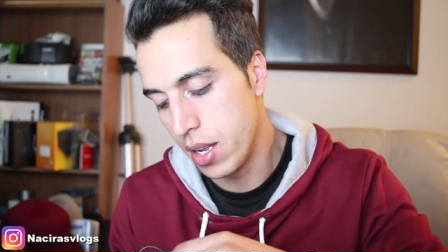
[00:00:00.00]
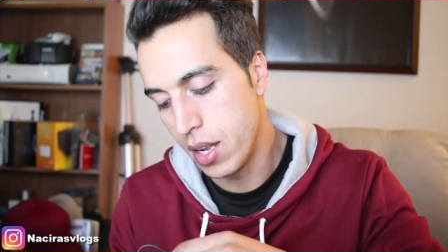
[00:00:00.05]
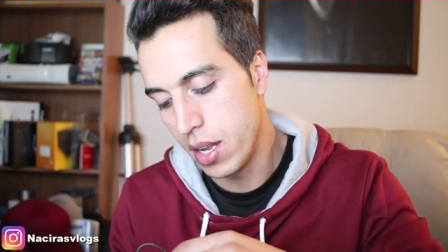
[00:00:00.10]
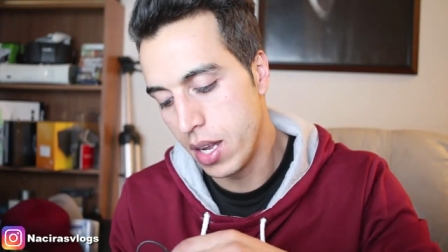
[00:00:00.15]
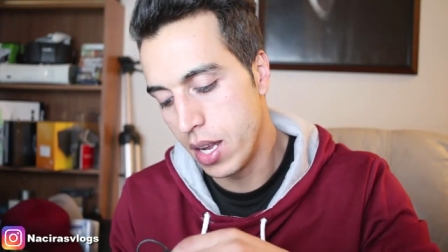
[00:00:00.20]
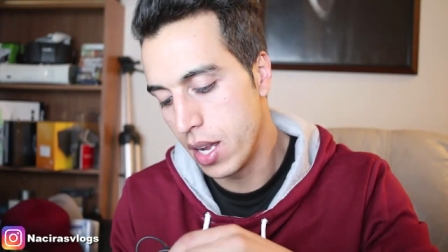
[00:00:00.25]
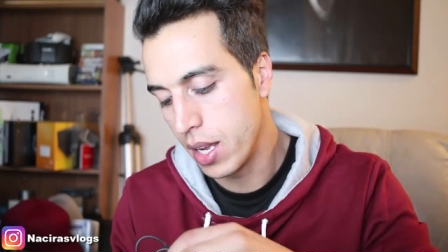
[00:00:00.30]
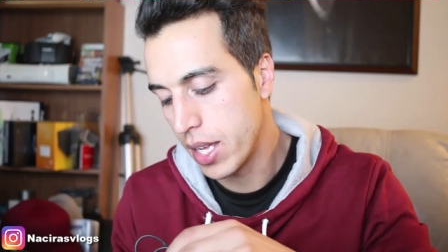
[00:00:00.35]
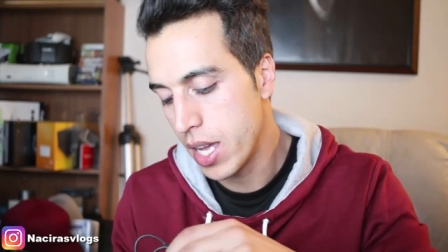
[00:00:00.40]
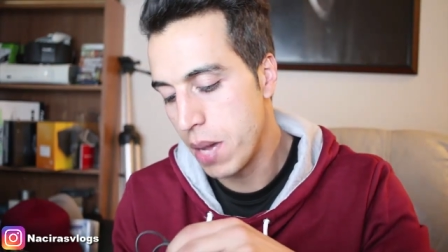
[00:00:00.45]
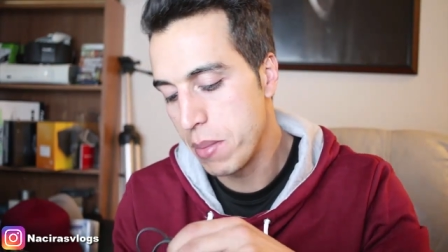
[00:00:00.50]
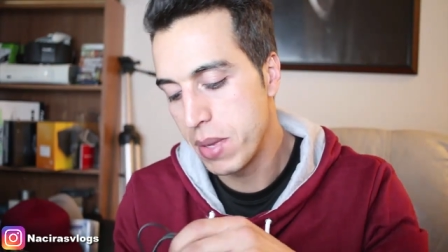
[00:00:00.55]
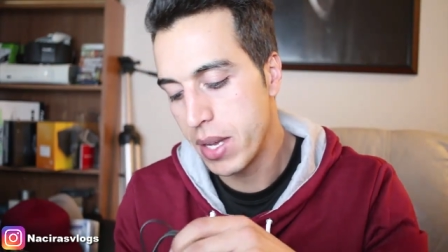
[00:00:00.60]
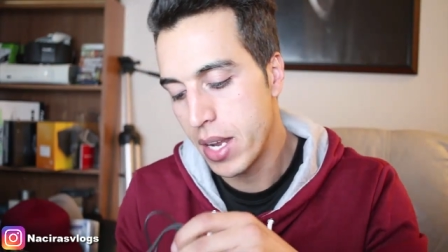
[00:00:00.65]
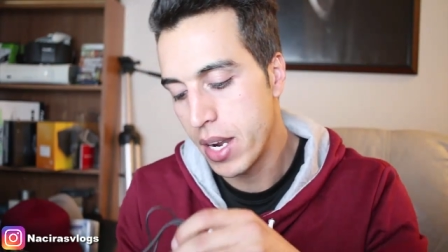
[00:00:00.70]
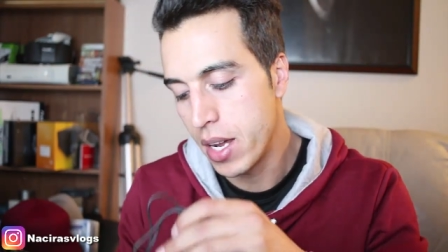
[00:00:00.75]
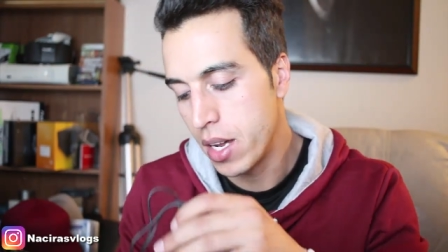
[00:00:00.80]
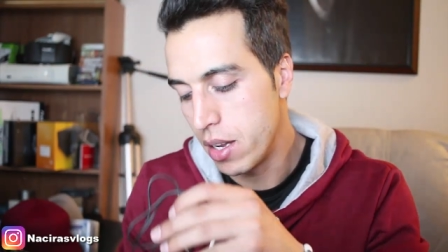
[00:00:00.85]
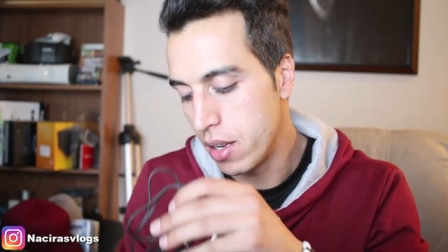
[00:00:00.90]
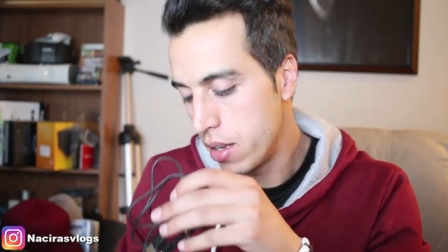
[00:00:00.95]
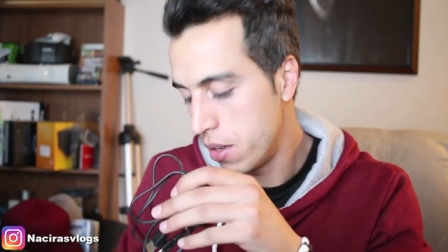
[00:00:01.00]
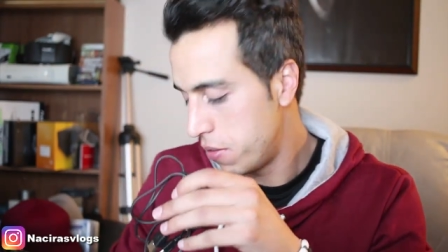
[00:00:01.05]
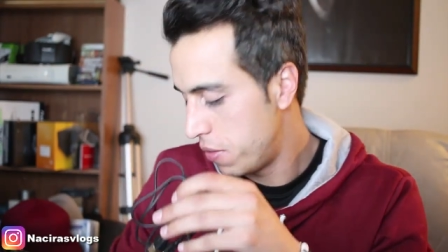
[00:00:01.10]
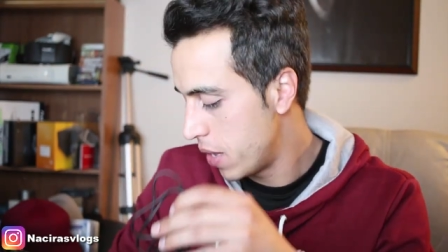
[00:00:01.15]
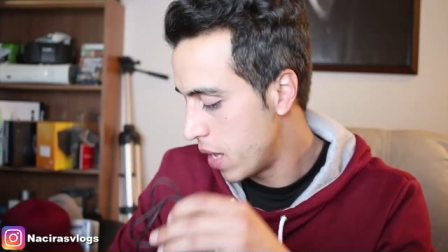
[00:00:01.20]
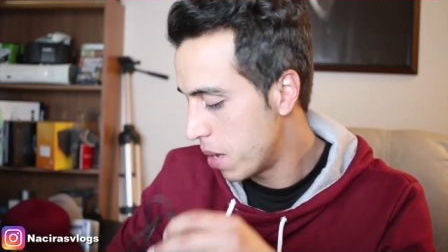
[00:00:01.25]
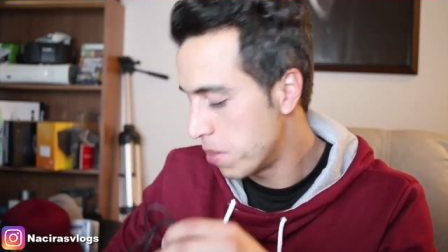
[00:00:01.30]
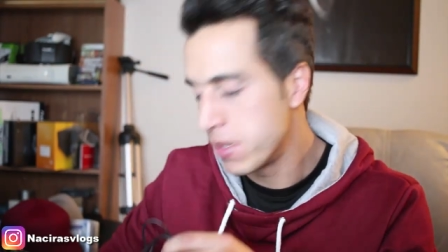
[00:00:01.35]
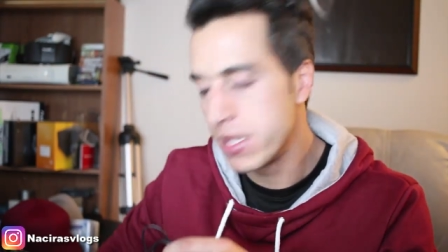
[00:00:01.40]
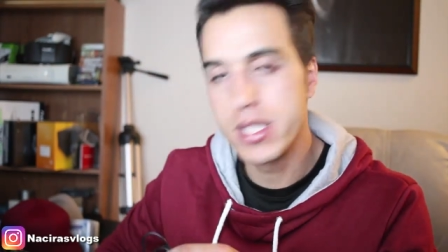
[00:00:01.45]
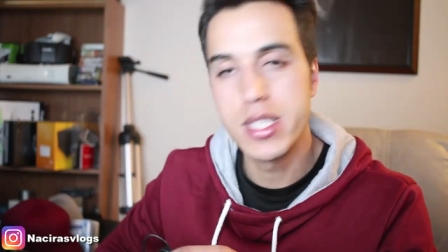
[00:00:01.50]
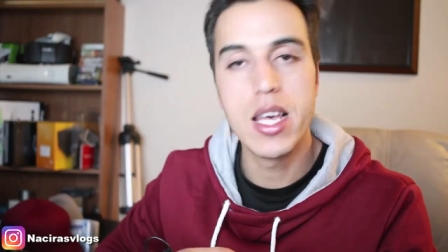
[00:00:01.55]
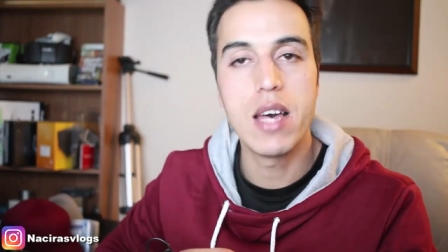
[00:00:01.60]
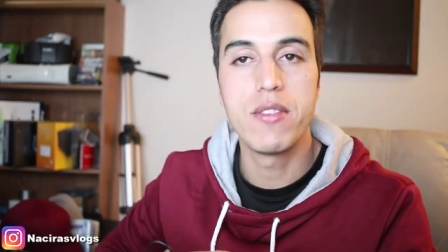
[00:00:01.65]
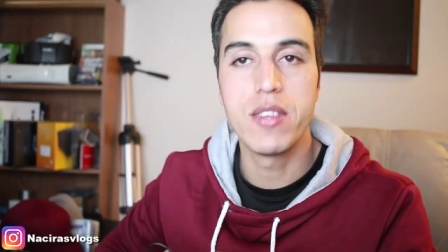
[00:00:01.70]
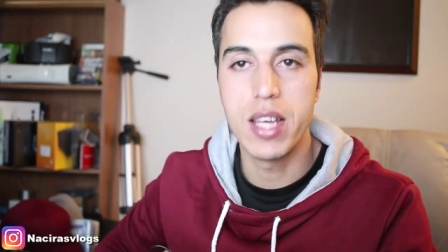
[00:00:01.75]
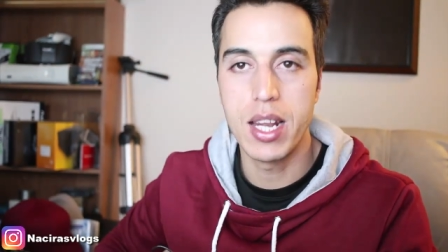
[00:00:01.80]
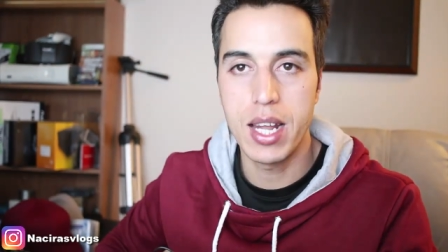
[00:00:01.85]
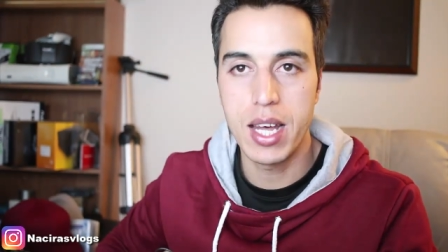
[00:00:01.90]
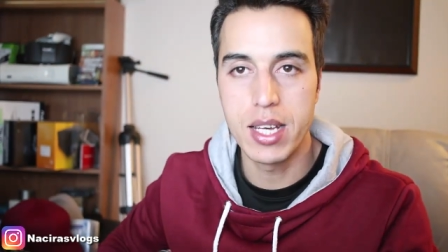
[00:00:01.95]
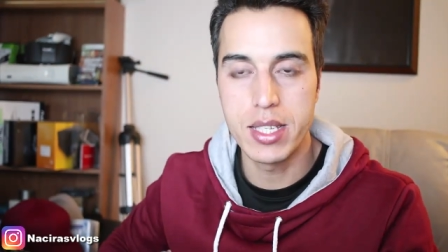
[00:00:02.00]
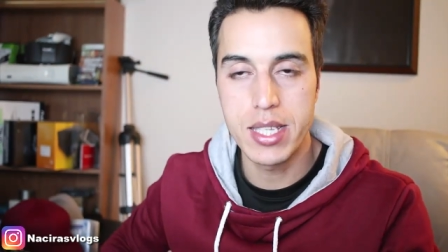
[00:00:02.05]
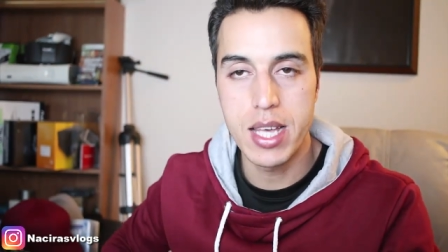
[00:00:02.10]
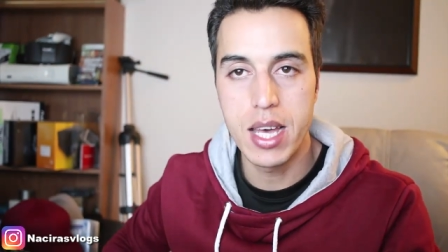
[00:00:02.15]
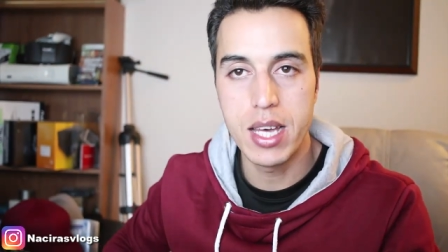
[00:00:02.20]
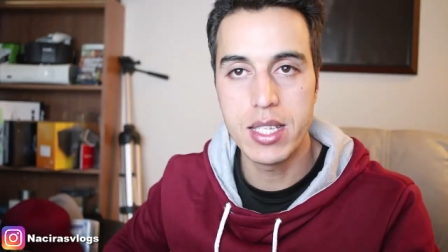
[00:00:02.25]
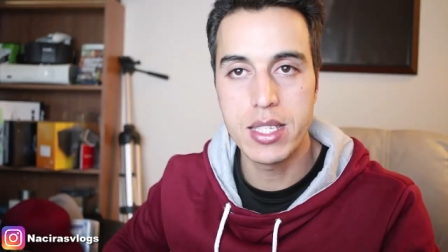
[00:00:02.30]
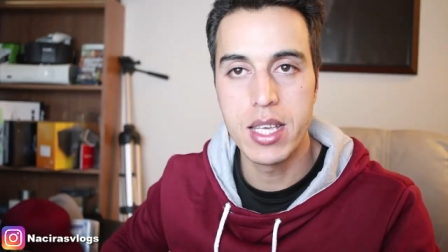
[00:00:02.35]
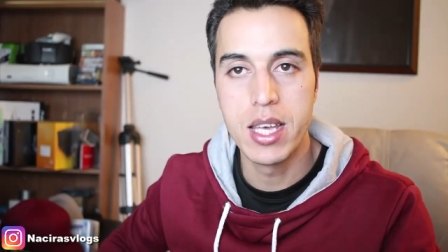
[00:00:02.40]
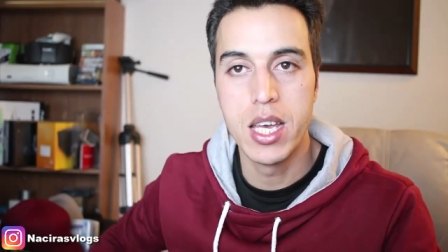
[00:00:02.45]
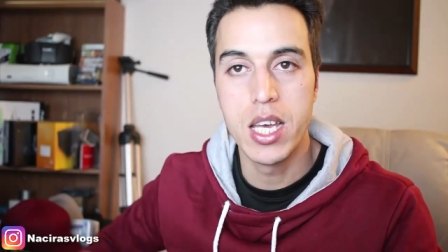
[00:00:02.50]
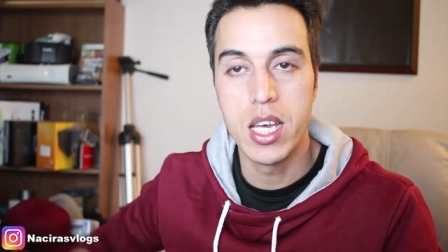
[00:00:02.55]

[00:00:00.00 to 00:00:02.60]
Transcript: آه، كاميرا فيها بزاف ديال الخصائص